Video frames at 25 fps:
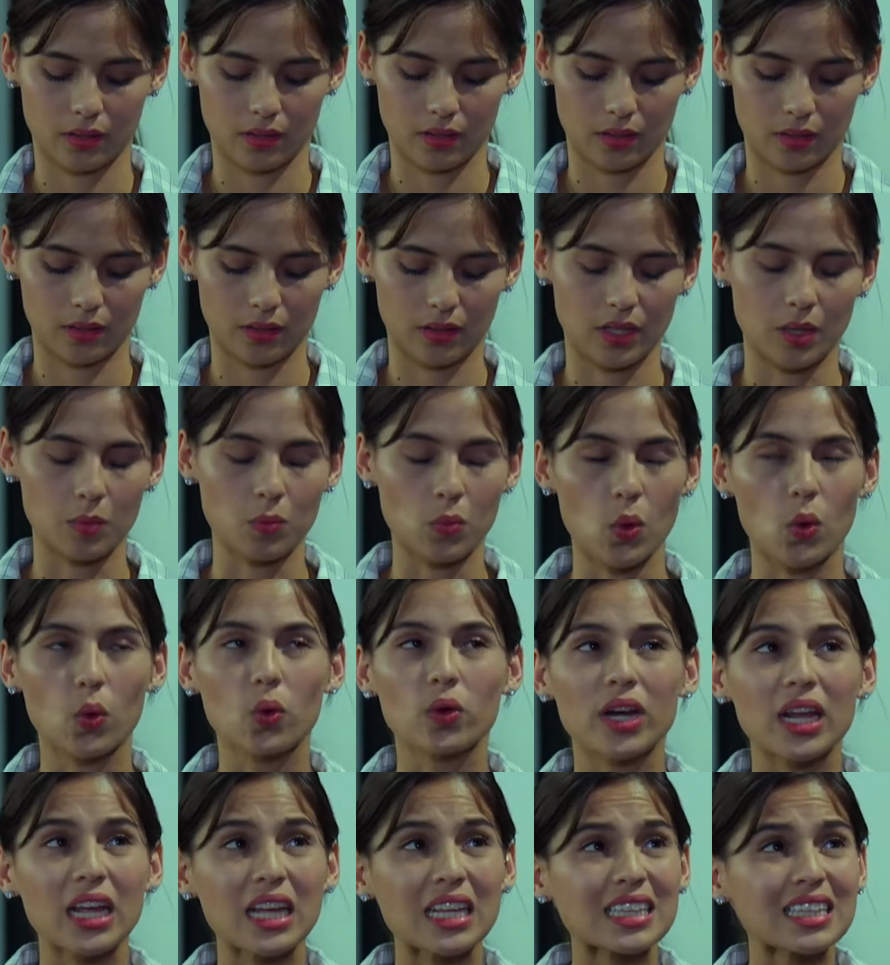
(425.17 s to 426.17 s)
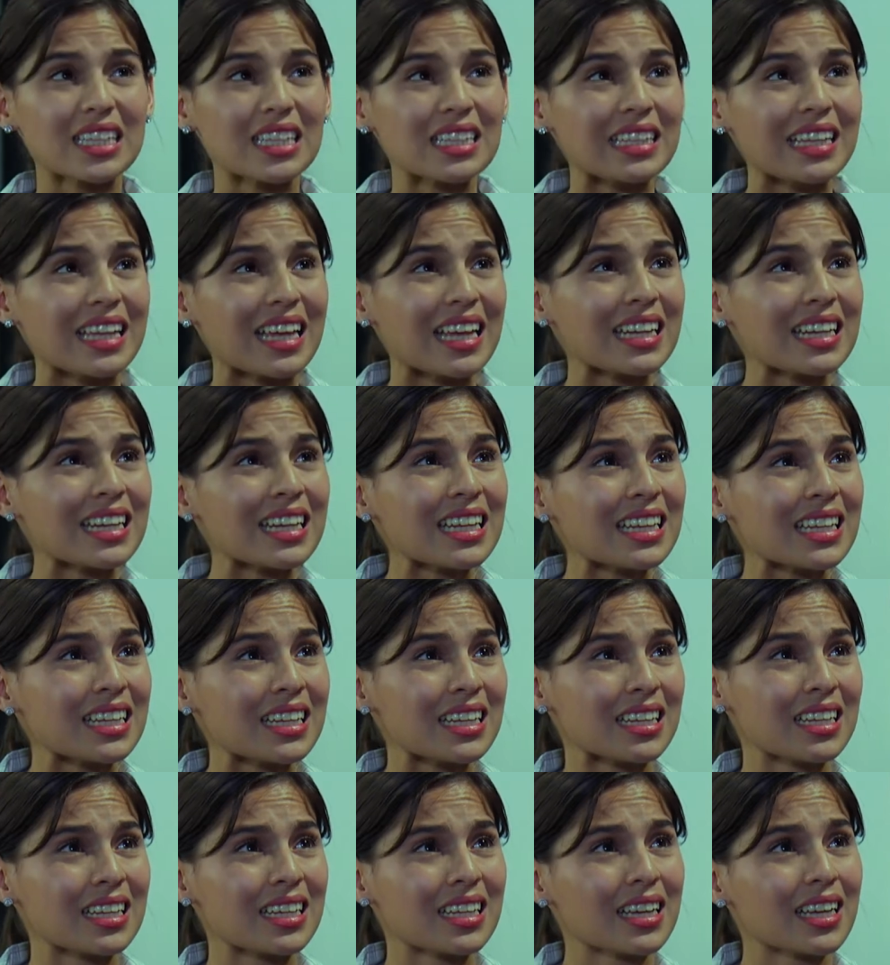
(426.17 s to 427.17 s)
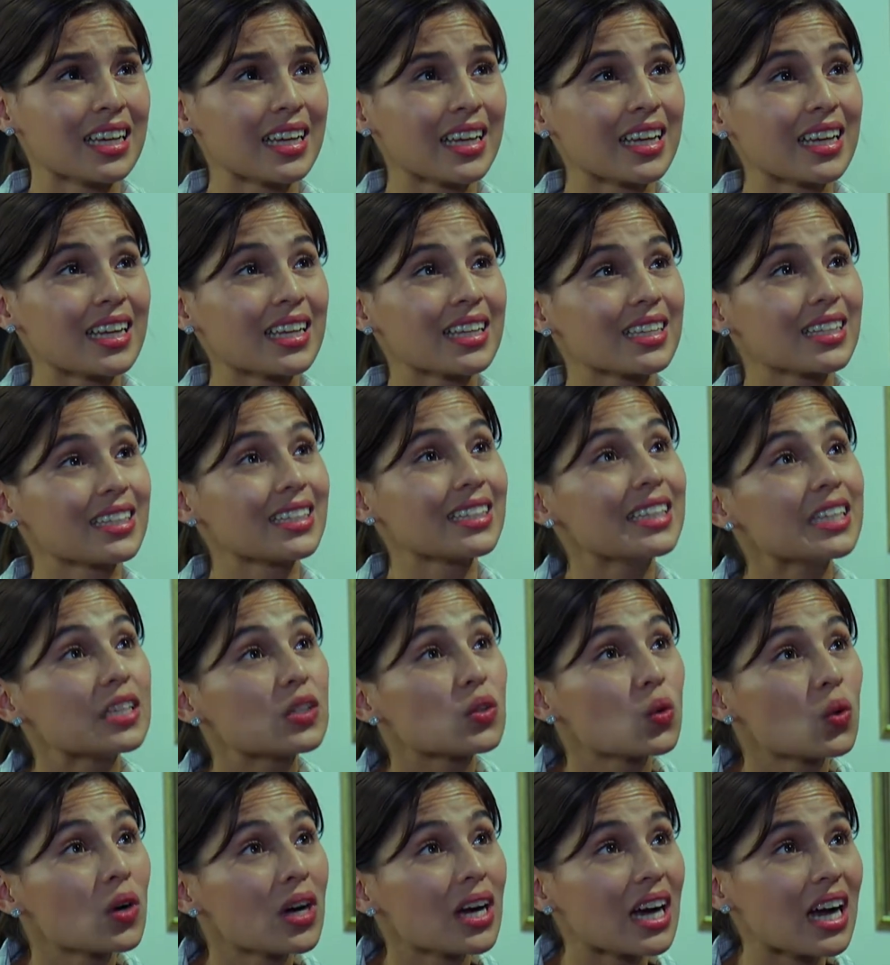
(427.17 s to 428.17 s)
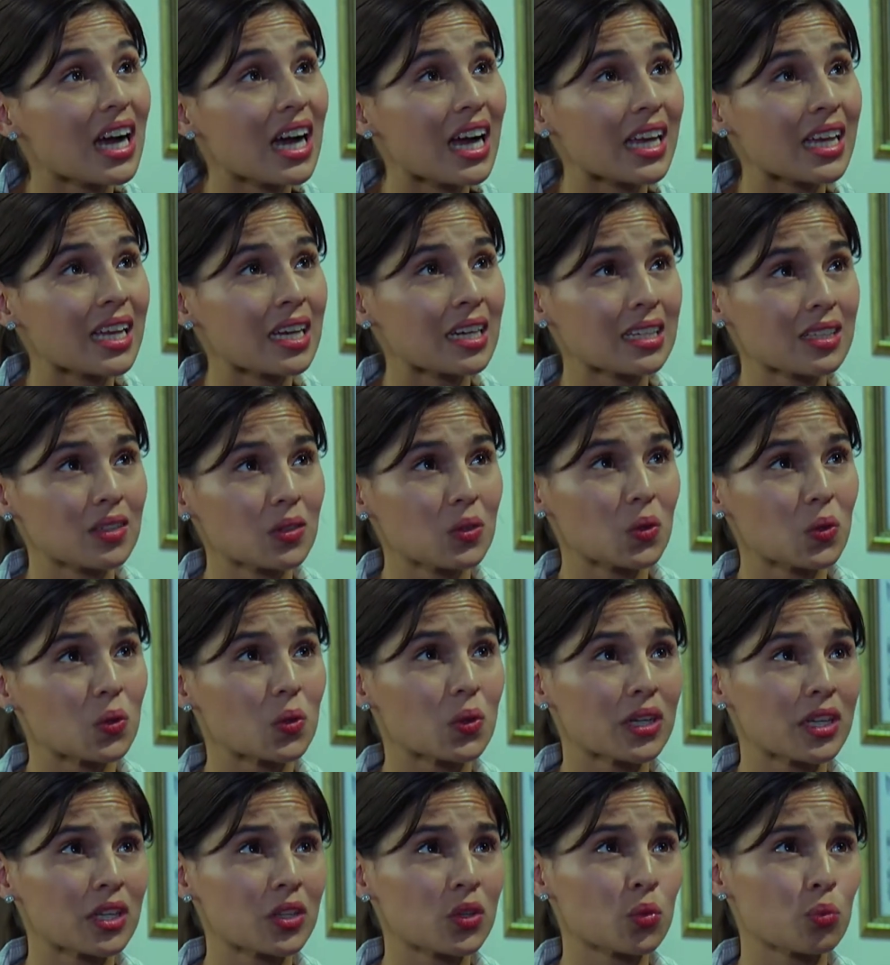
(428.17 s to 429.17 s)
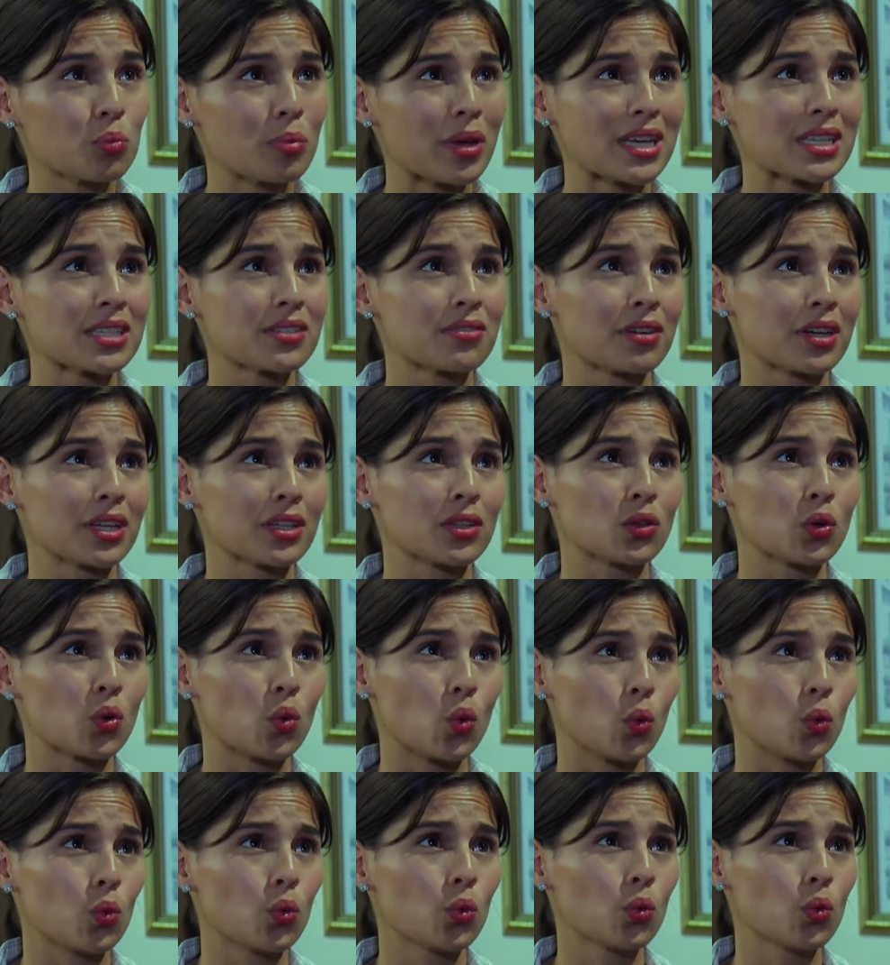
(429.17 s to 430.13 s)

Hindi mo ko naiintindihan eh. Hindi ko nga kayang lukuhin yung best friend ko.